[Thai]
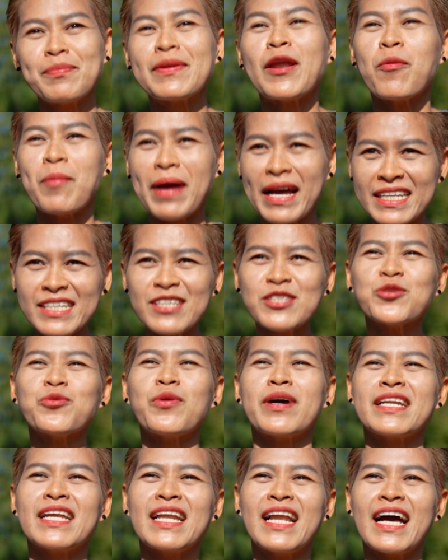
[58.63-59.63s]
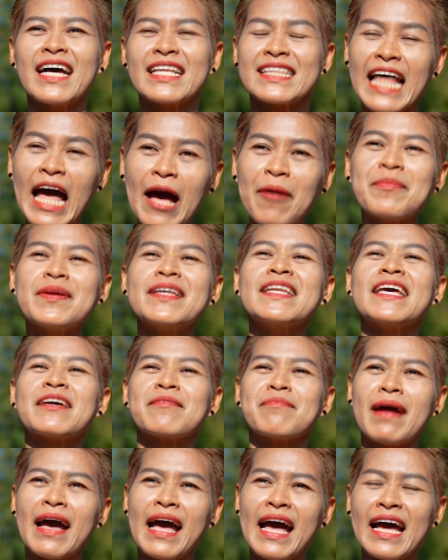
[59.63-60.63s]
เรามาที่สวนเนี่ยแหละค่ะ ตามพี่เน่ง
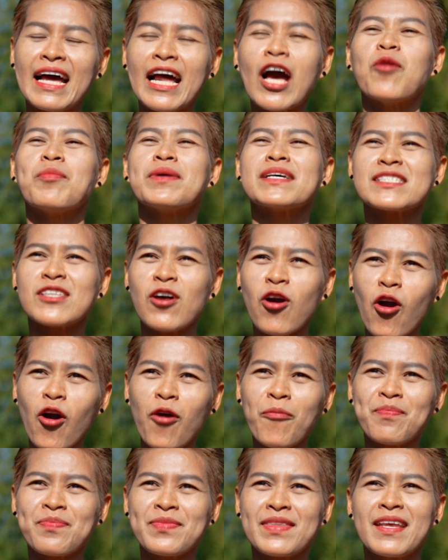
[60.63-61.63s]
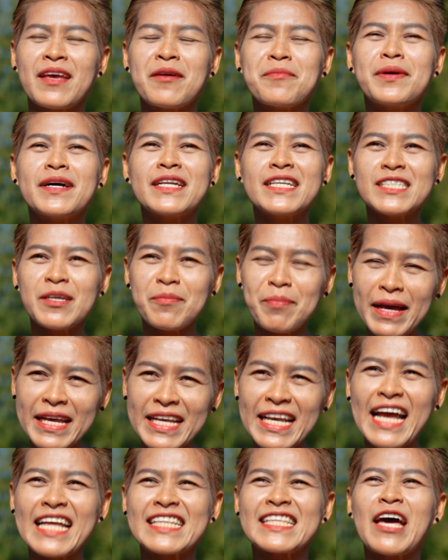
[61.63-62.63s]
มาเขามาซ้อม เพื่อที่จะไป
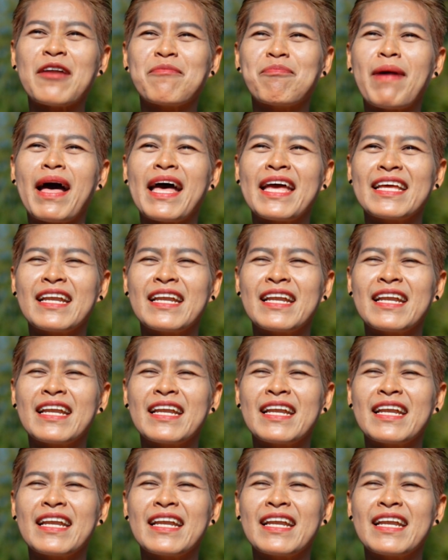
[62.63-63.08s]
งานถัดไป